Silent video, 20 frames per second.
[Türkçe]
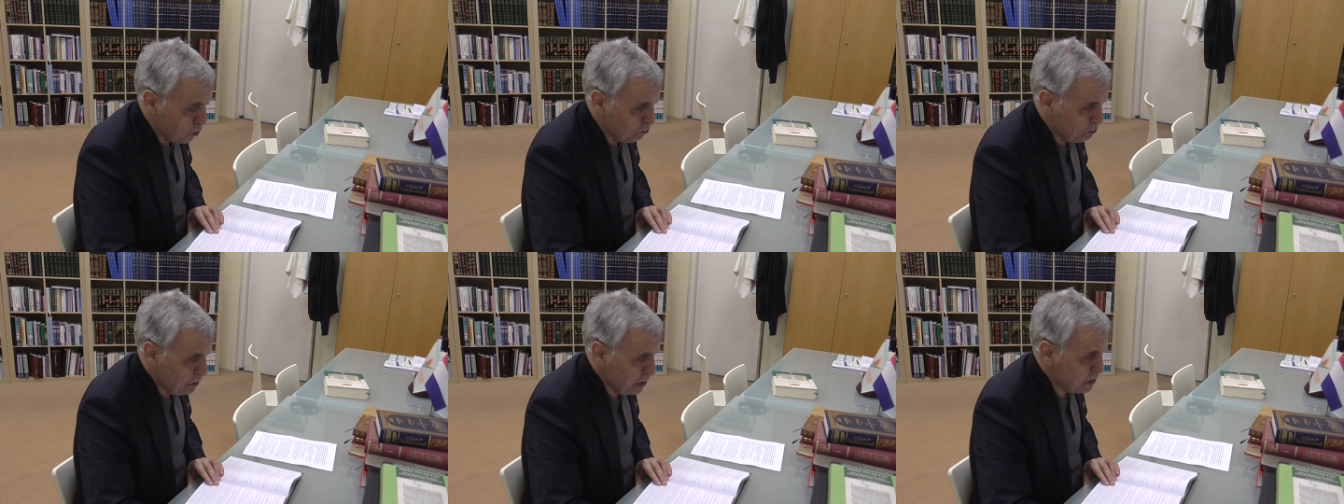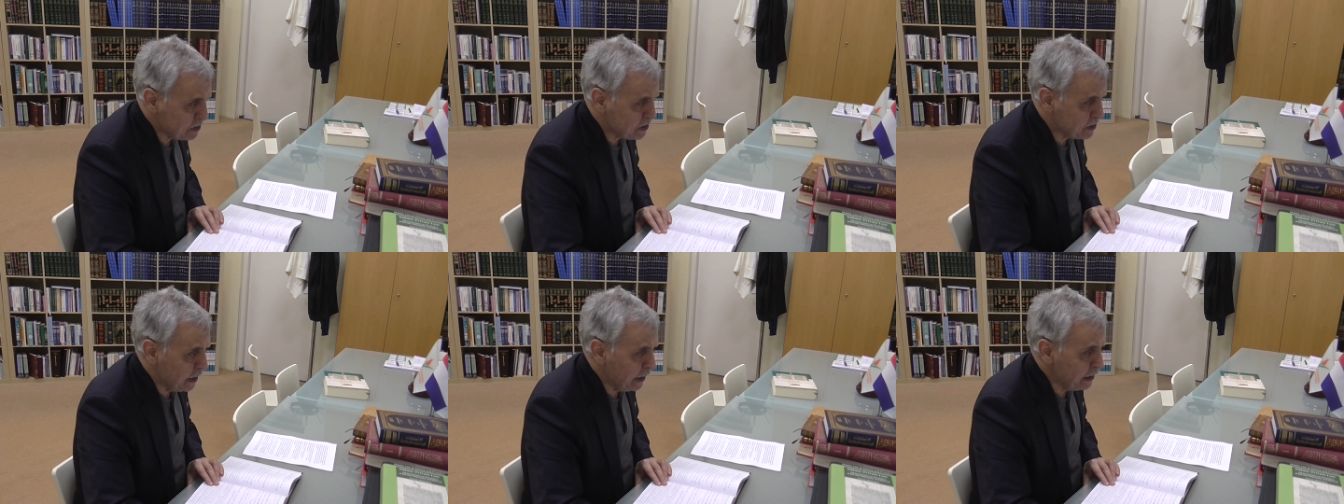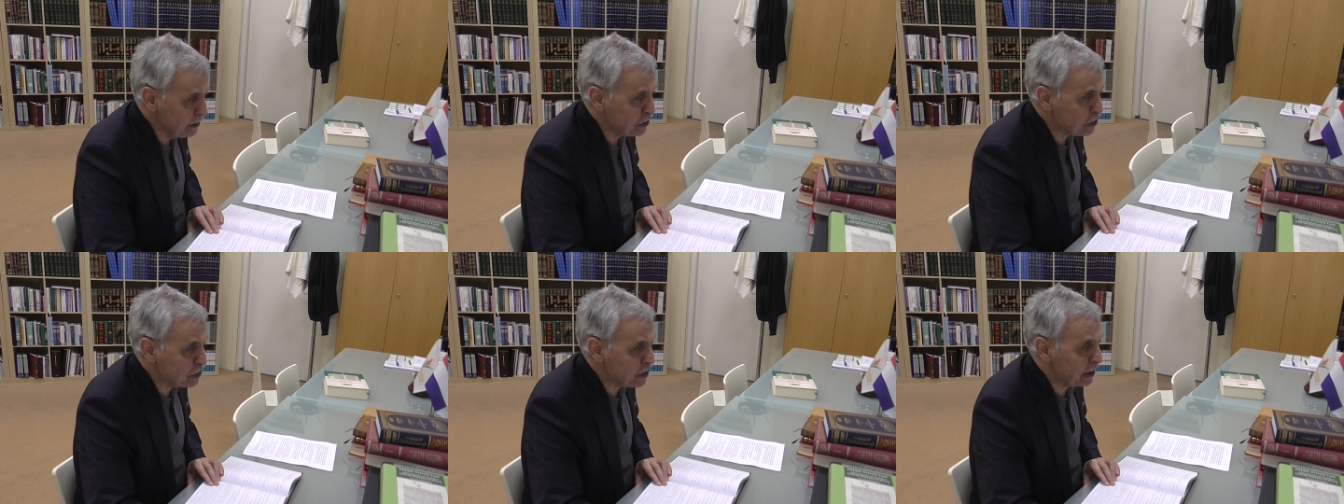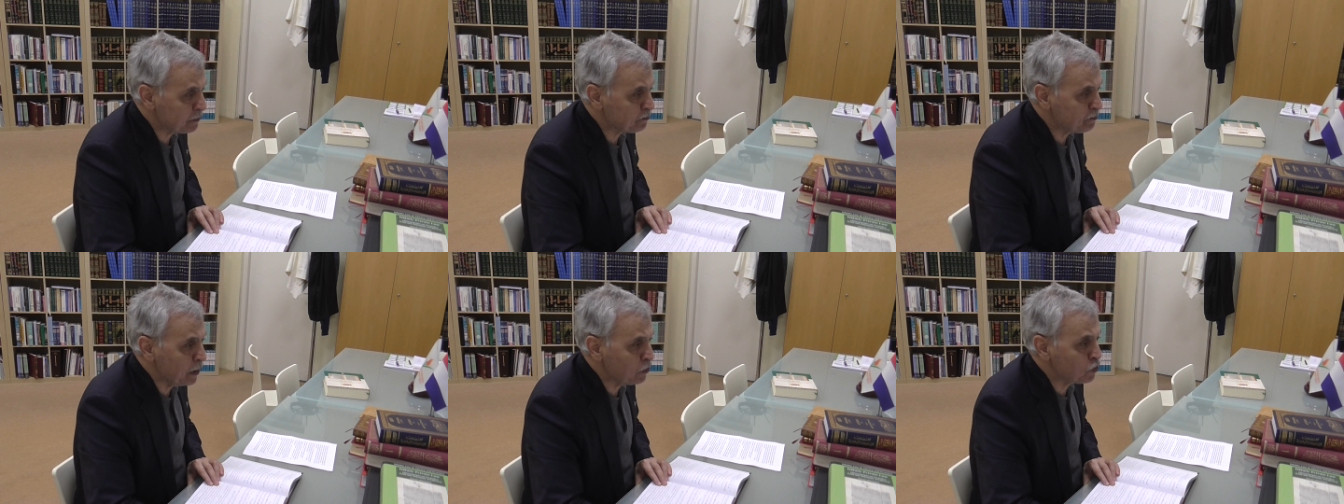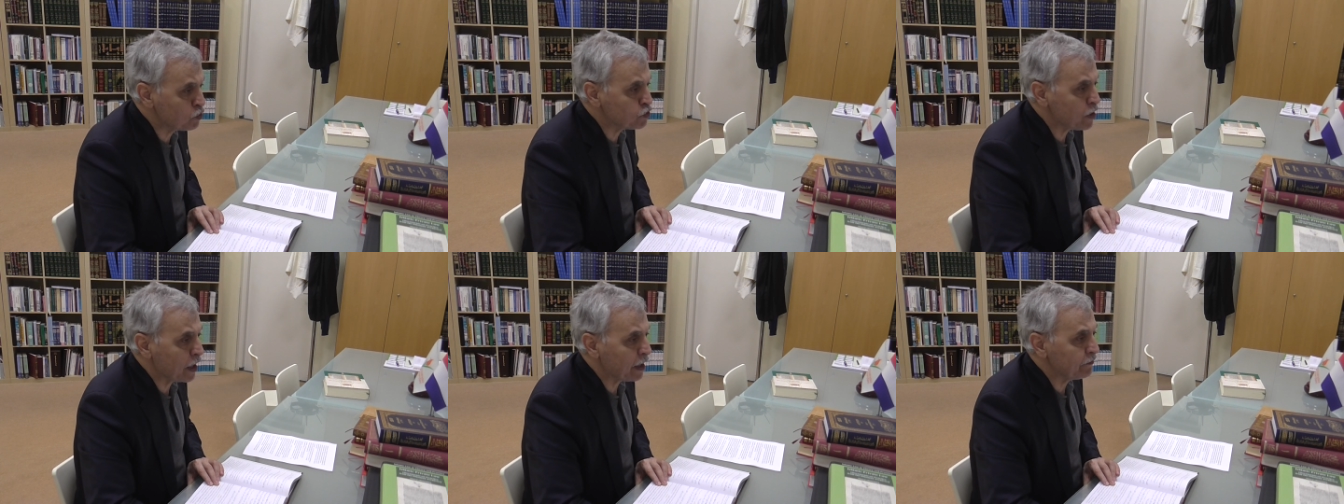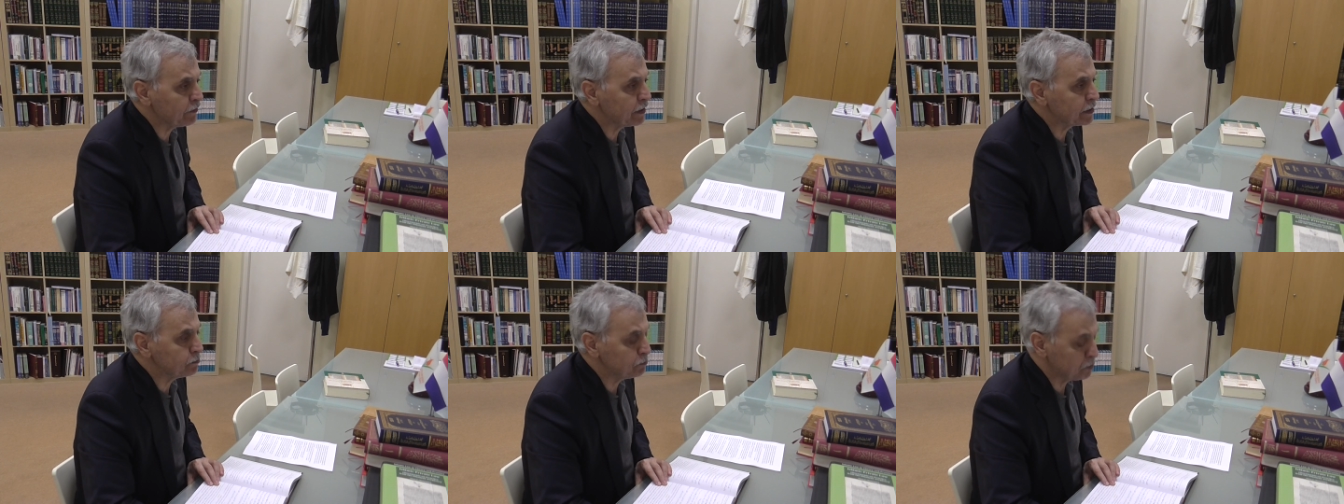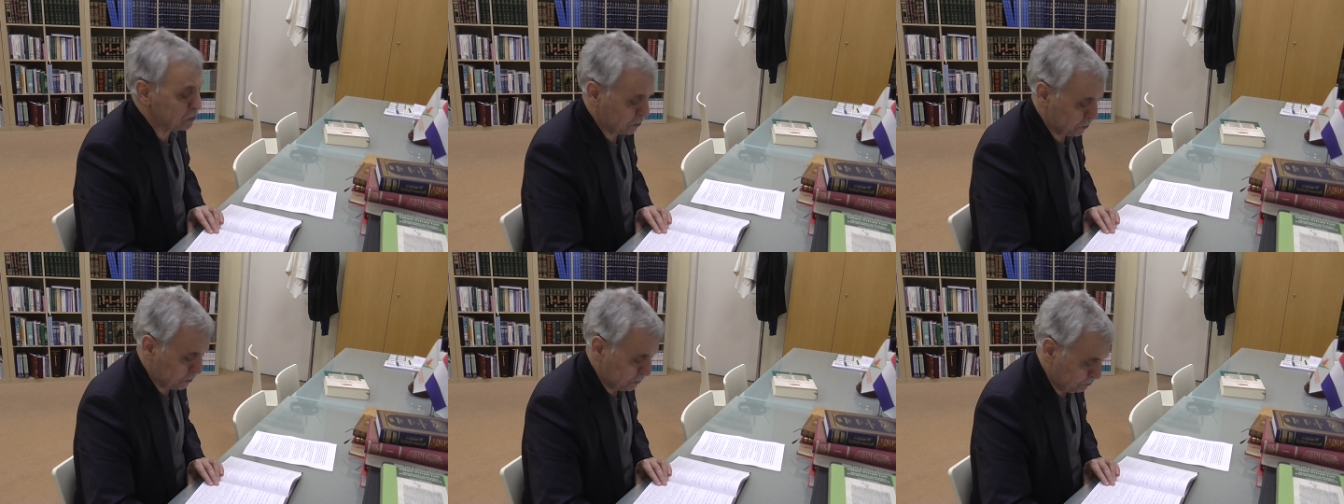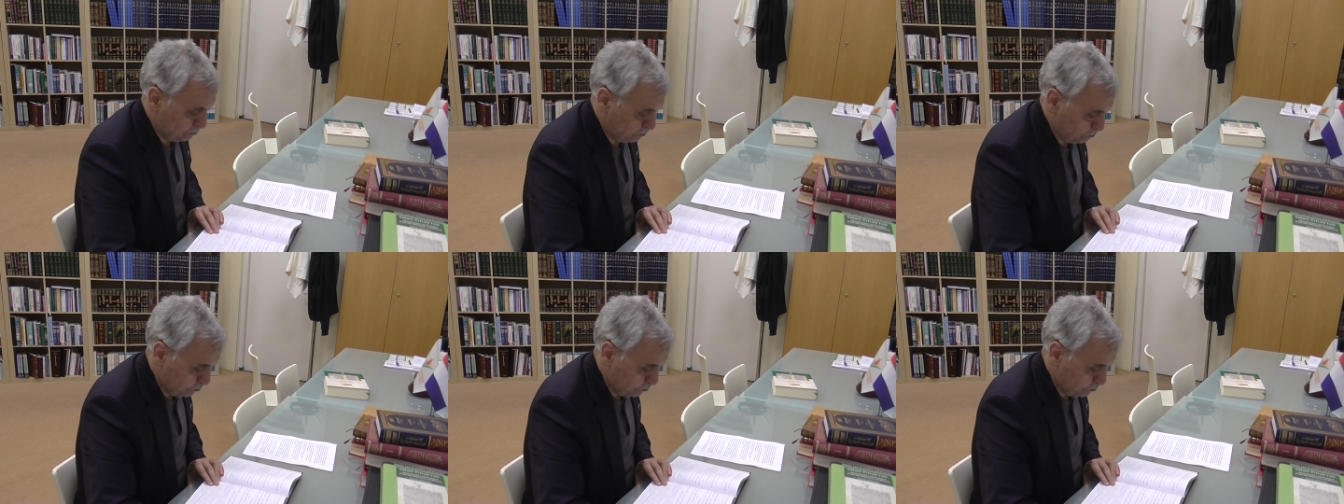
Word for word: Birisine işletmek üzere vermiş.